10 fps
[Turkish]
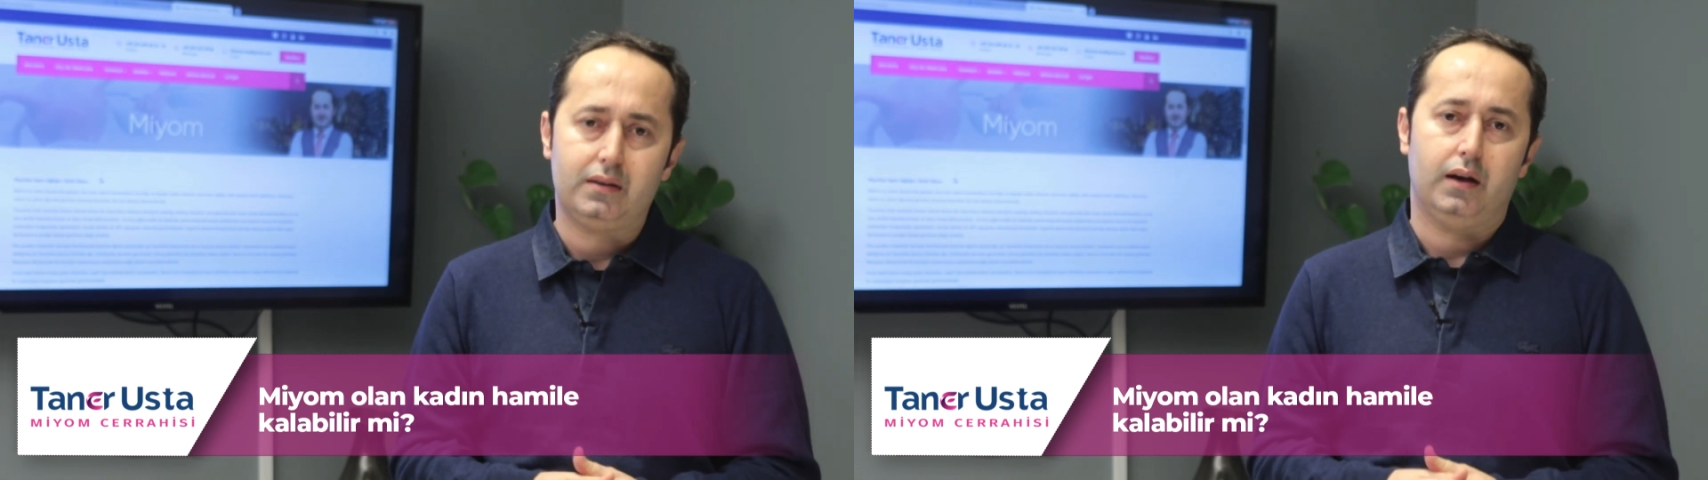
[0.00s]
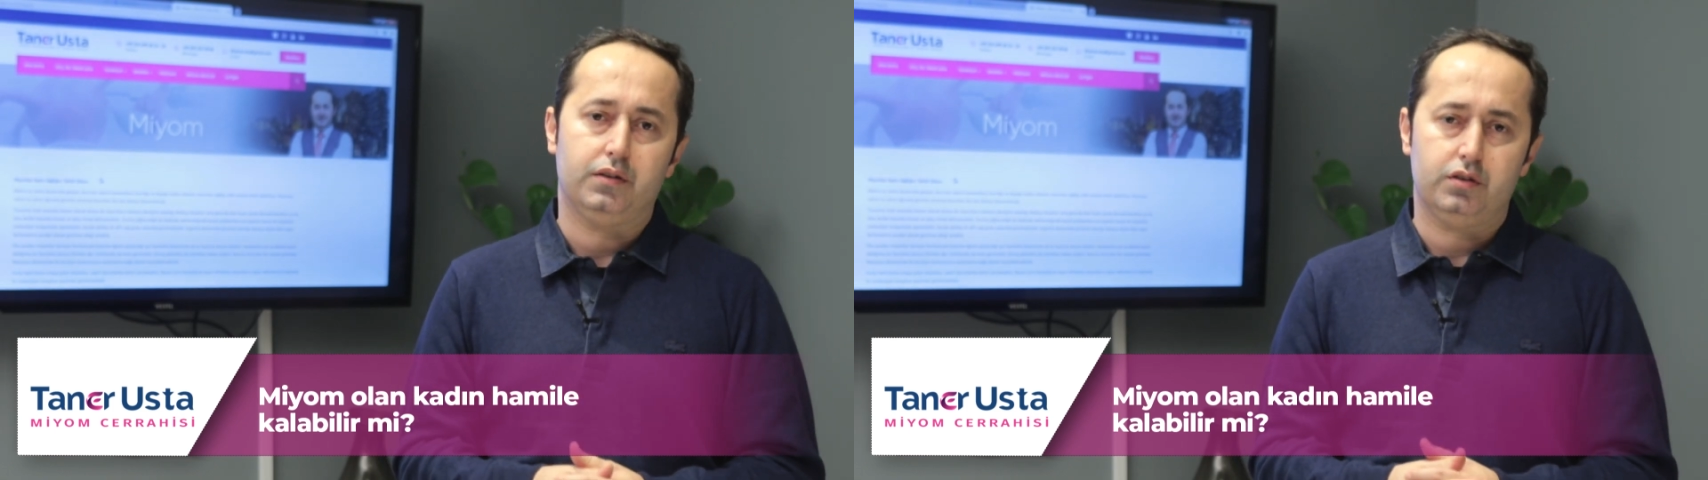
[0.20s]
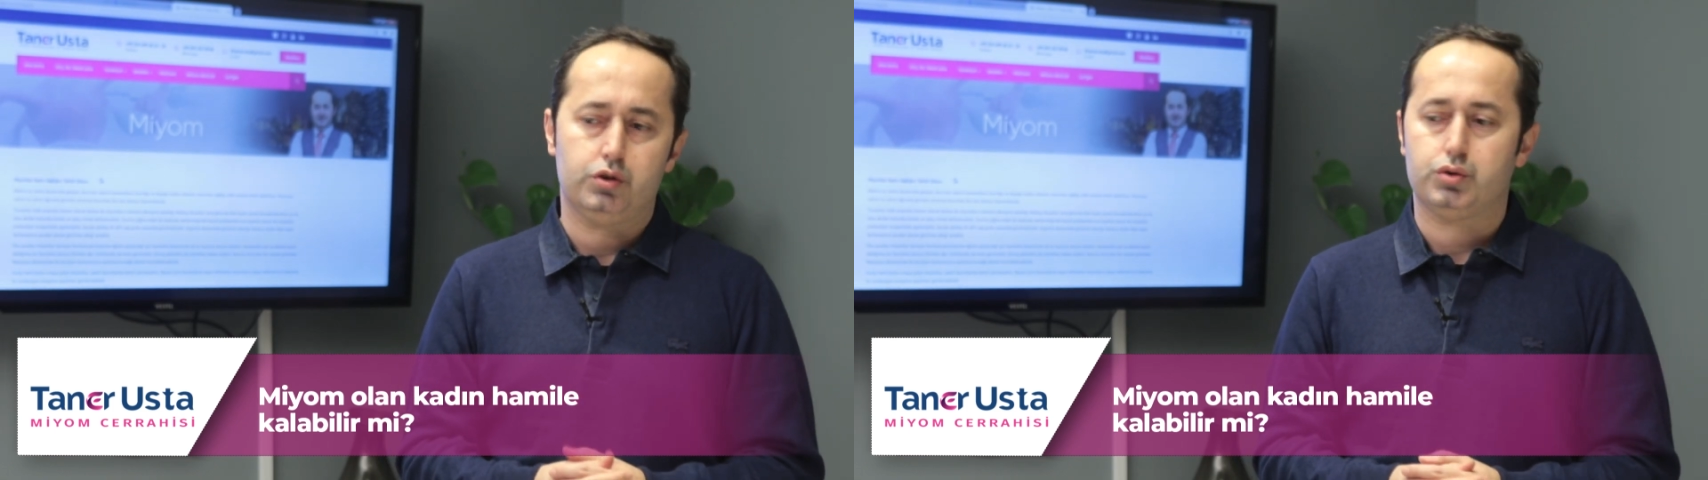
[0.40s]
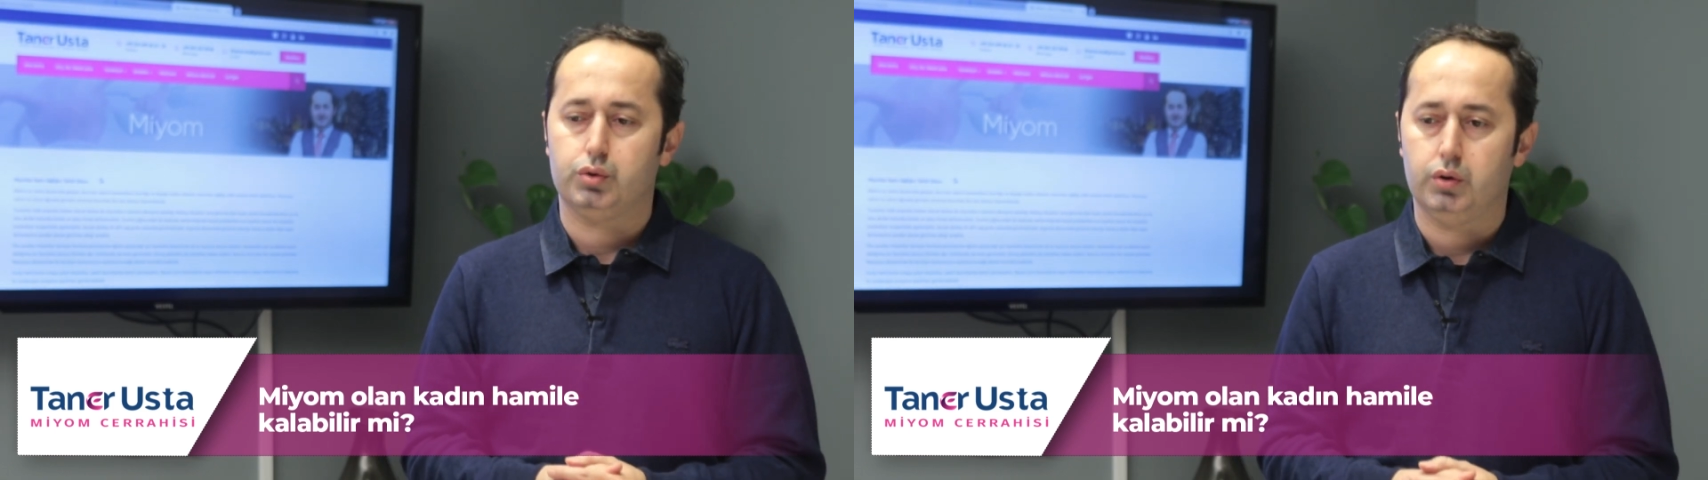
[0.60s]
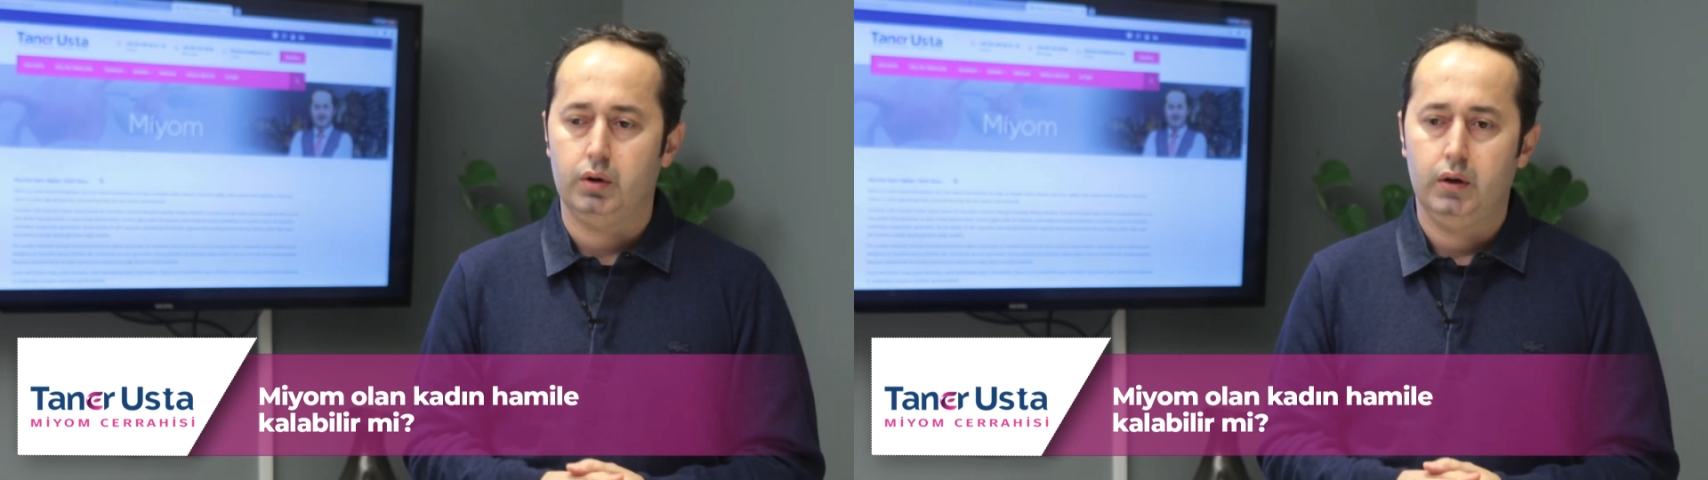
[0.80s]
bir tanesi
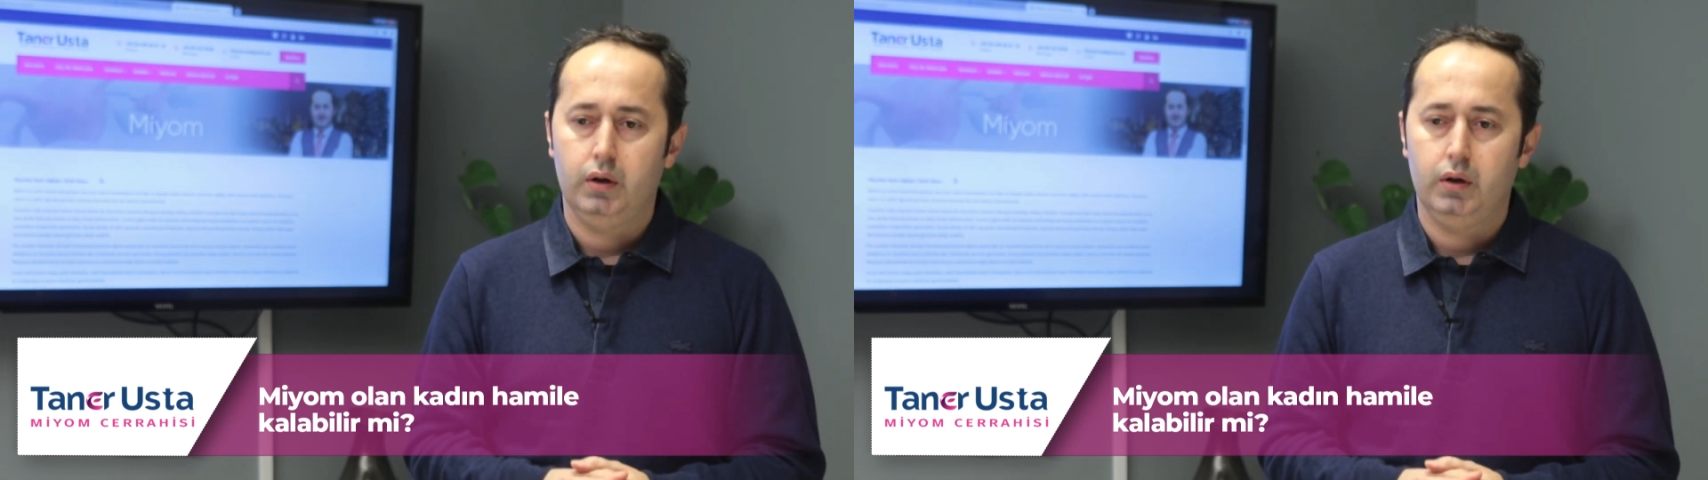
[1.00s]
şu.